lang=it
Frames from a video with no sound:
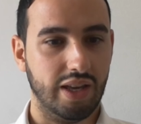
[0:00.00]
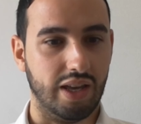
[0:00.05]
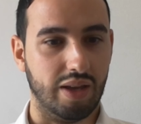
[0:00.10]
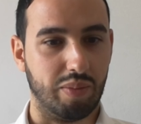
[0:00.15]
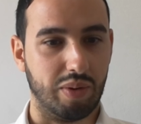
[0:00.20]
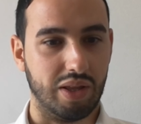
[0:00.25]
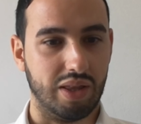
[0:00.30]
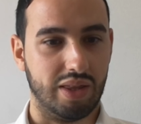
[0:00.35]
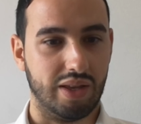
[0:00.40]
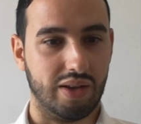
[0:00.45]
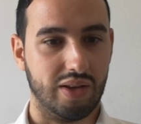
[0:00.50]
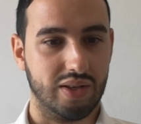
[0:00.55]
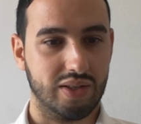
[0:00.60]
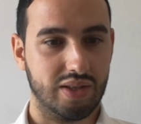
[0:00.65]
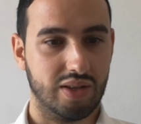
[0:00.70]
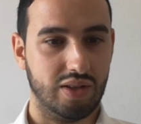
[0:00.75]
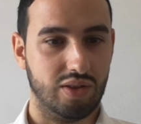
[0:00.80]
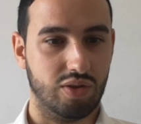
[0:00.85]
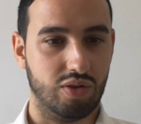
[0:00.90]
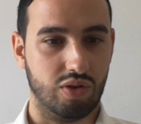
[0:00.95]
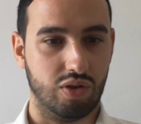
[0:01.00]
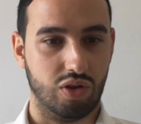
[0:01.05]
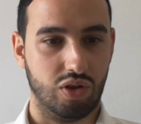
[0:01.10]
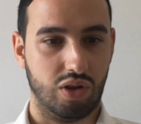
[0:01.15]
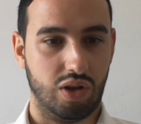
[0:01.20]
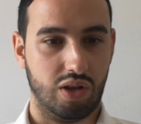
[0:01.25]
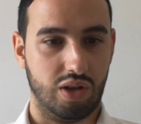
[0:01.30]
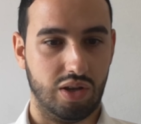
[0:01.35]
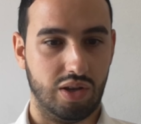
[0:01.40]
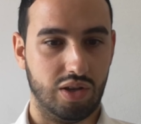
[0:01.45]
eh, praticamente ha
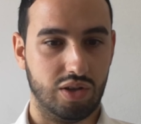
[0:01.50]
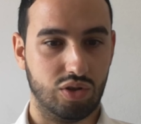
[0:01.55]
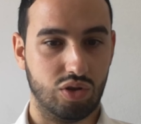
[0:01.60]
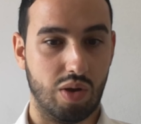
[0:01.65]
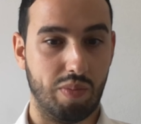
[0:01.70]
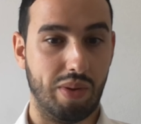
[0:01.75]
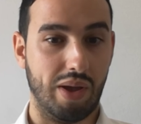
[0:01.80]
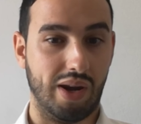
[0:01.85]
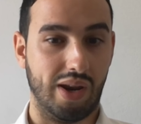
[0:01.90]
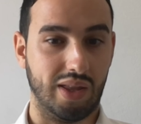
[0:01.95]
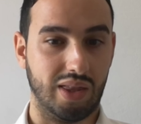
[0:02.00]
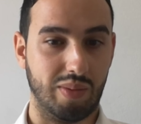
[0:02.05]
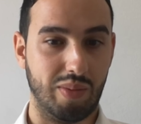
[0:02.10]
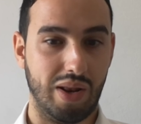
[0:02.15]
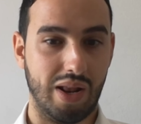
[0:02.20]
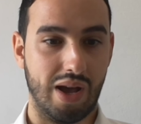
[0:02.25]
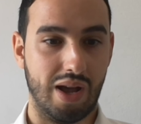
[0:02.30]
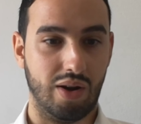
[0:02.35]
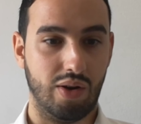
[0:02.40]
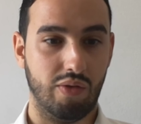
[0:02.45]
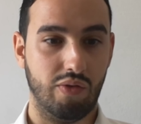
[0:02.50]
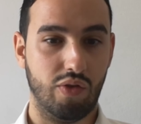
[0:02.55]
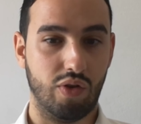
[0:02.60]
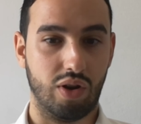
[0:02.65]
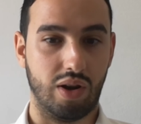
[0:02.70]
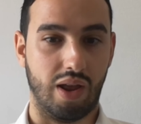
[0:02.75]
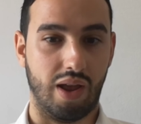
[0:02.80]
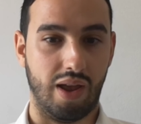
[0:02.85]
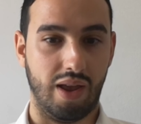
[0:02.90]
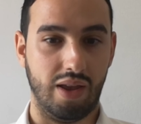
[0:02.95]
scritto eh, sono appena arrivata a Milano,
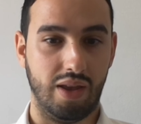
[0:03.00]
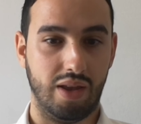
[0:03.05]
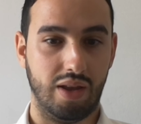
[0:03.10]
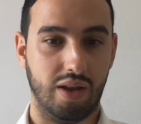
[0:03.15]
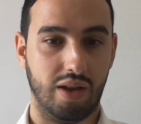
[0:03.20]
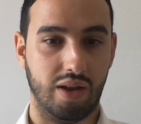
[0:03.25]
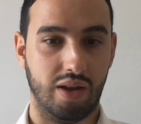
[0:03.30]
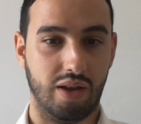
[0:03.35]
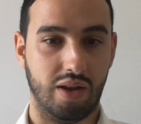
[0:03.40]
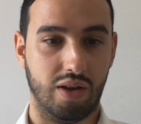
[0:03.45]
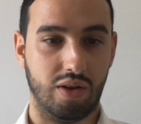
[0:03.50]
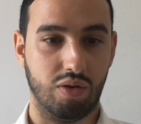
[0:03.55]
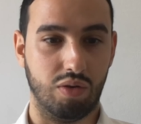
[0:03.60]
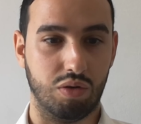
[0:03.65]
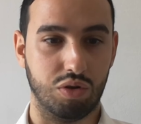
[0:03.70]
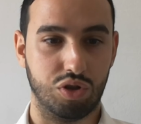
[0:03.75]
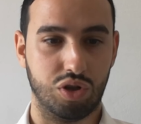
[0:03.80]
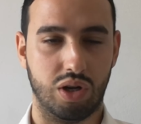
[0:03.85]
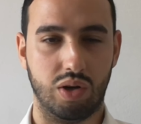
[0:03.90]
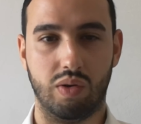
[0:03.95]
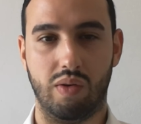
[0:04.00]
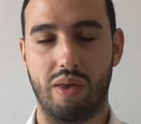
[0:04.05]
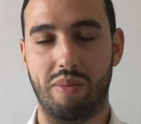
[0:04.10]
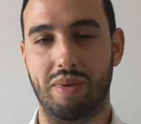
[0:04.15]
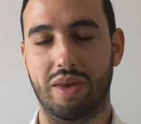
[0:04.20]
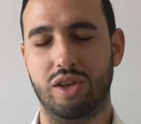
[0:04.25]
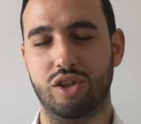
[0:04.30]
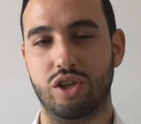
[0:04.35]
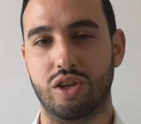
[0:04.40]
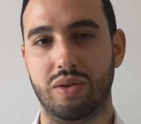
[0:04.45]
vorrei eh, conoscere nuovi
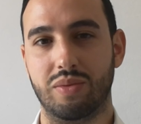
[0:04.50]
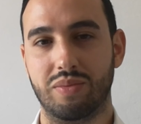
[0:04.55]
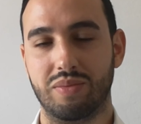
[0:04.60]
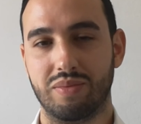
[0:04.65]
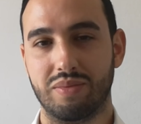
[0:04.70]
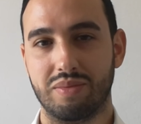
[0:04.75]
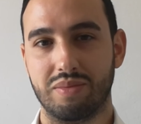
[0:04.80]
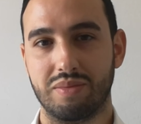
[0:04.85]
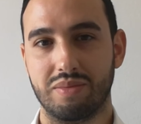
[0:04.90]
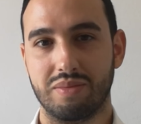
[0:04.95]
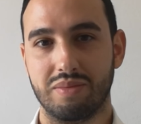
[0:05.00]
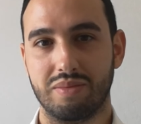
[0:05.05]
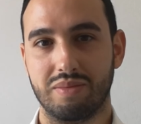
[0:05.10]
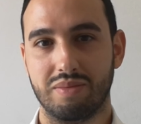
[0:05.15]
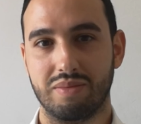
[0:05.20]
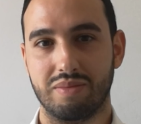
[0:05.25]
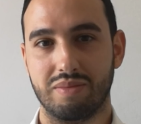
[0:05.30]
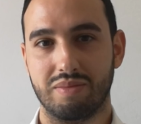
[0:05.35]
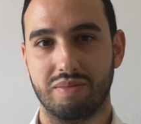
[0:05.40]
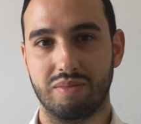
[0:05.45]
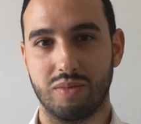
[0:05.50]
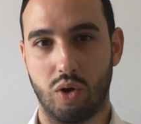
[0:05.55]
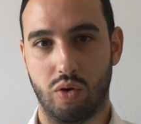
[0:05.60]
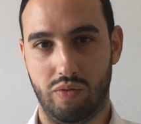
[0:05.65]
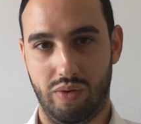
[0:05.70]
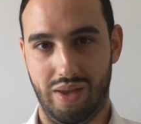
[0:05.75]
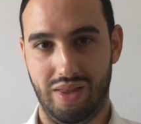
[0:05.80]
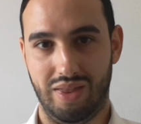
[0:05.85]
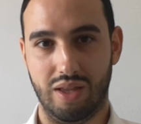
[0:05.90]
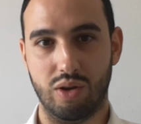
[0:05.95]
amici,
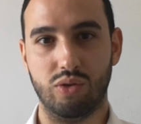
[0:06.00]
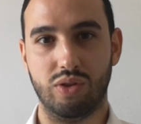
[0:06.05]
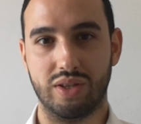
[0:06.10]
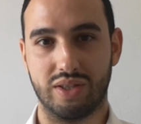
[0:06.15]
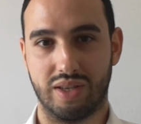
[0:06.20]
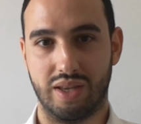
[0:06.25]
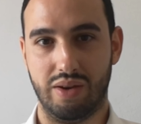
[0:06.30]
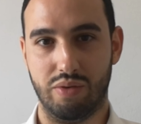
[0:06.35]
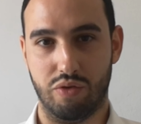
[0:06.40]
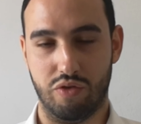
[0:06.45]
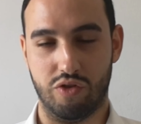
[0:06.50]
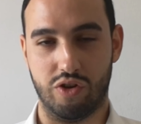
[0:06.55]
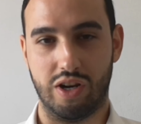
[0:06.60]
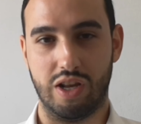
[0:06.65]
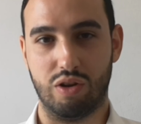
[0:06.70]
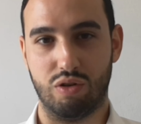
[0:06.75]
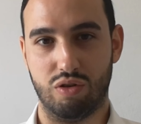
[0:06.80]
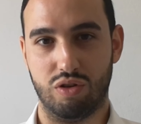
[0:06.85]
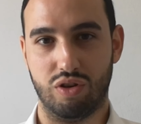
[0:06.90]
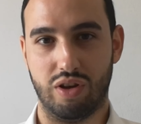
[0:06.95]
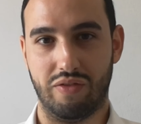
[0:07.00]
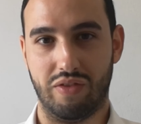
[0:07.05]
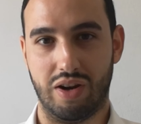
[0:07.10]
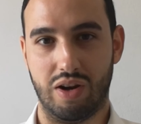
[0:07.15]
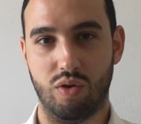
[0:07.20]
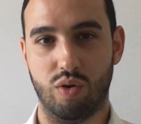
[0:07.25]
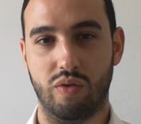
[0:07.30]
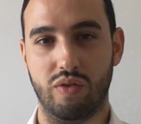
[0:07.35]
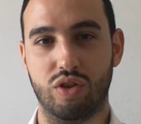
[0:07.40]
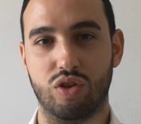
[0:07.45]
ovviamente non ti scrivo vorrei avere
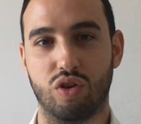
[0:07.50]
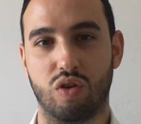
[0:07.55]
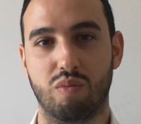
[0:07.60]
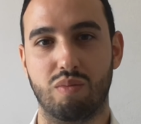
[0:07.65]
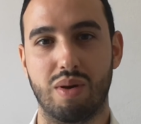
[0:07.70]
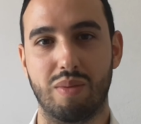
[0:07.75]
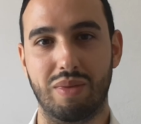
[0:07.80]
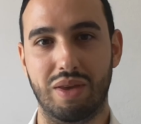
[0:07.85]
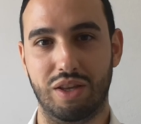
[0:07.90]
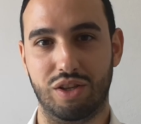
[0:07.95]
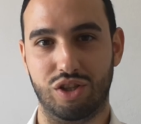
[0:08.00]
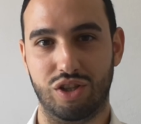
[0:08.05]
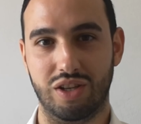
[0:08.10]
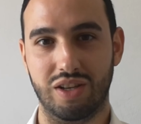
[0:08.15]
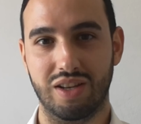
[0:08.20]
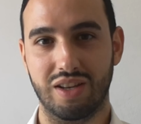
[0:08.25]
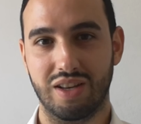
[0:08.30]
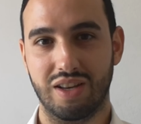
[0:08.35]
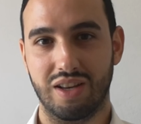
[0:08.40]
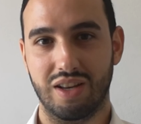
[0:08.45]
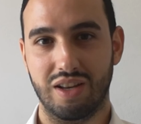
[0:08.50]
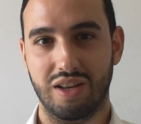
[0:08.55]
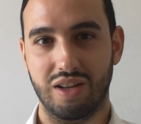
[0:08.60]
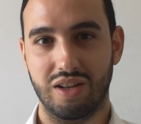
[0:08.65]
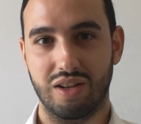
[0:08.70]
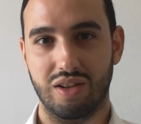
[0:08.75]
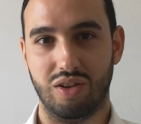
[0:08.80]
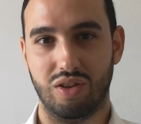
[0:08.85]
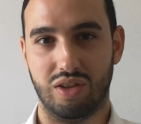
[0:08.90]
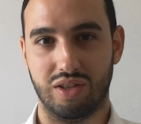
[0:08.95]
nuovi trombamici,
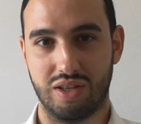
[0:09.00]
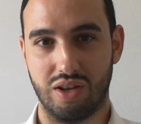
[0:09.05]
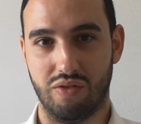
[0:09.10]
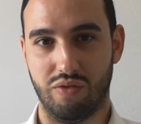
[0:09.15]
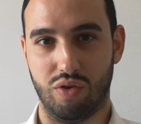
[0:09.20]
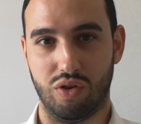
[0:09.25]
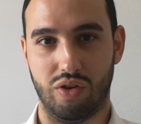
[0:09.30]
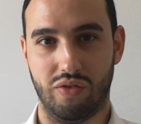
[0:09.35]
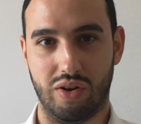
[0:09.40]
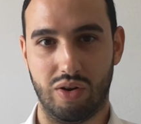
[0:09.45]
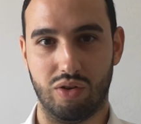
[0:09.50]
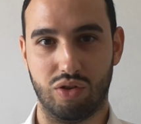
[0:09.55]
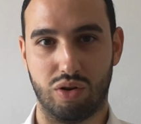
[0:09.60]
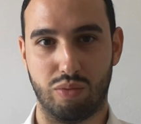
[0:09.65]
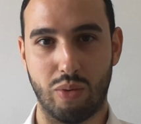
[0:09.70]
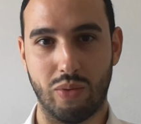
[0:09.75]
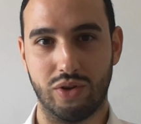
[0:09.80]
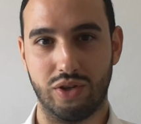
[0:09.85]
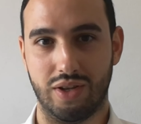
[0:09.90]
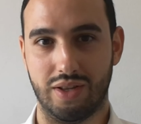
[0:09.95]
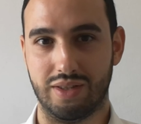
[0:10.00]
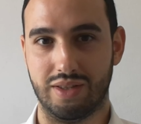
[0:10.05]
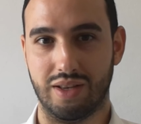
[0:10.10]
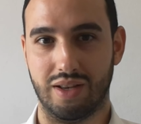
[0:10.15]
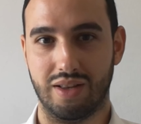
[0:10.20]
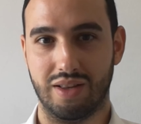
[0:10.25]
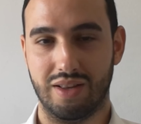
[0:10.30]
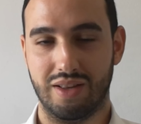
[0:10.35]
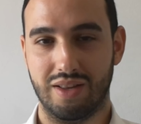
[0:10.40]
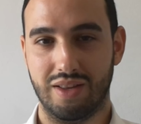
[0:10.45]
non ti scrivo voglio avere una tromba
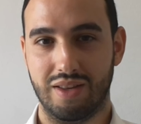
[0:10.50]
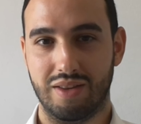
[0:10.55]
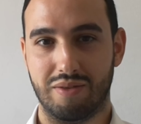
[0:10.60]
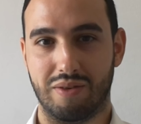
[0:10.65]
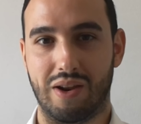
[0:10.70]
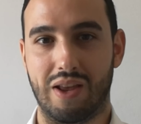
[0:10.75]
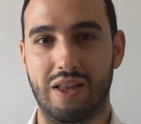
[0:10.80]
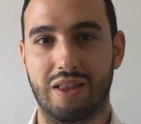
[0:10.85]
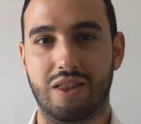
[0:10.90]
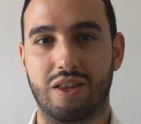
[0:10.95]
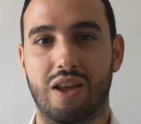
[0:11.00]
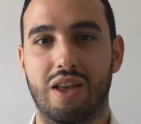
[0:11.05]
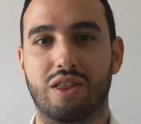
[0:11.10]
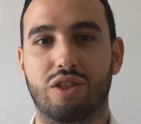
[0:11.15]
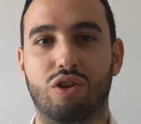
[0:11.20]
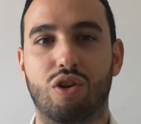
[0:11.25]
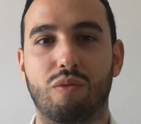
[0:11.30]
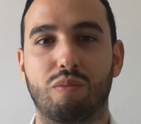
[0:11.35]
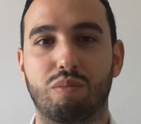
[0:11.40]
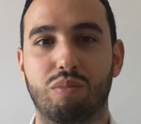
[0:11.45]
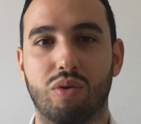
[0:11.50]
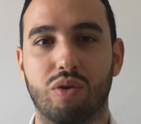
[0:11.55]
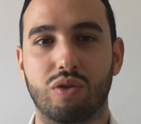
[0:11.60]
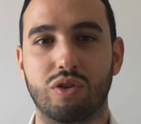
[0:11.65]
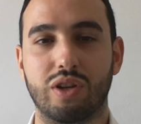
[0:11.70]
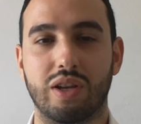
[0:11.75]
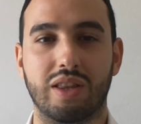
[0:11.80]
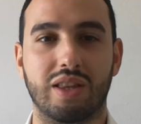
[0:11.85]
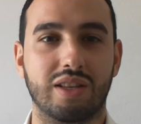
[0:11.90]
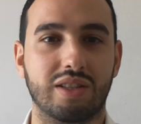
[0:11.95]
amicizia, cioè, è, è, troppo,
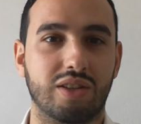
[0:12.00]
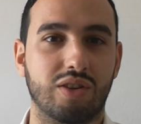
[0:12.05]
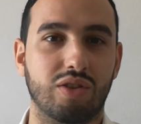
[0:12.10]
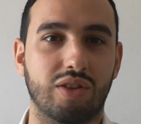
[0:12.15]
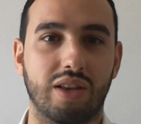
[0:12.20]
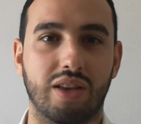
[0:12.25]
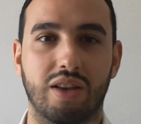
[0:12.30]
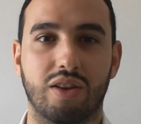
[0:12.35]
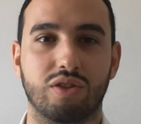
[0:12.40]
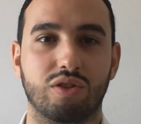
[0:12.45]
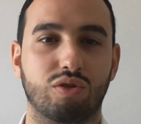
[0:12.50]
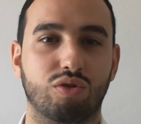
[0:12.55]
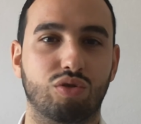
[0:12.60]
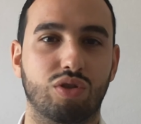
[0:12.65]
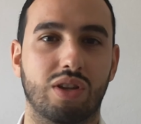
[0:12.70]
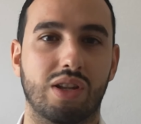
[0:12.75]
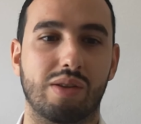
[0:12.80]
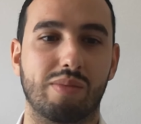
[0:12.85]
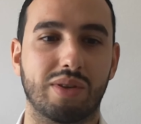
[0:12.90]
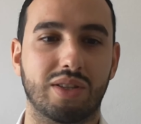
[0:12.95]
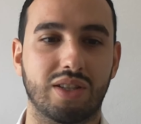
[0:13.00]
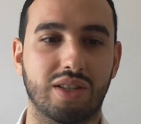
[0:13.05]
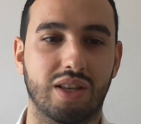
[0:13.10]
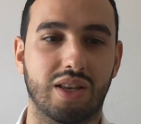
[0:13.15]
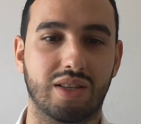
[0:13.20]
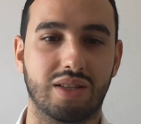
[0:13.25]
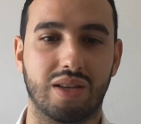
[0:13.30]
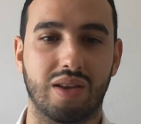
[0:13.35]
cioè, secondo te che cosa succederebbe se, ti